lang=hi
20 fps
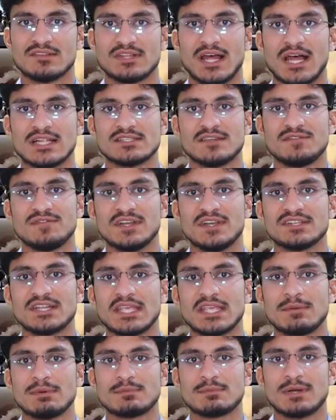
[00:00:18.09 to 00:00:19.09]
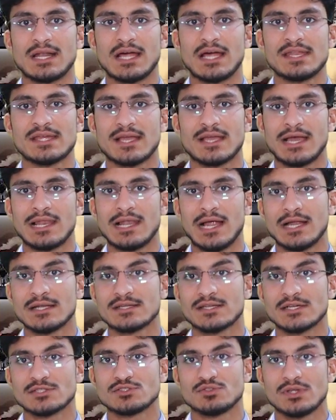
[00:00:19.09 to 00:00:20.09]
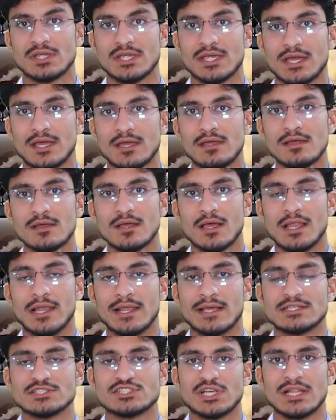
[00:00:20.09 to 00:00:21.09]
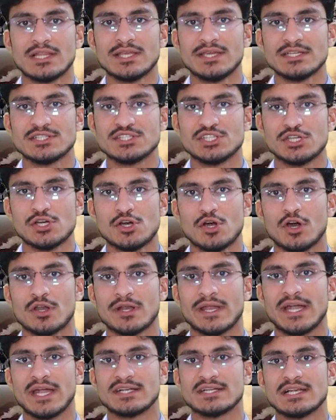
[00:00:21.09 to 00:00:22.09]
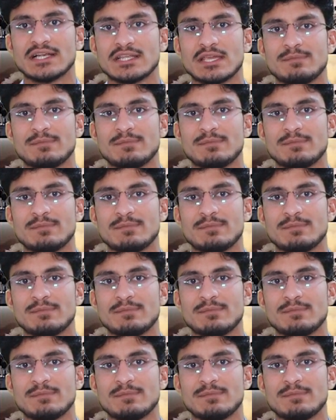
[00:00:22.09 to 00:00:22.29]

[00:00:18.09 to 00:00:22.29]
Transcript: साथ ही फिर से कीमत बढ़ाने का ऐलान कर चुकी हैं लेकिन जल्द ही जियो और एयरटेल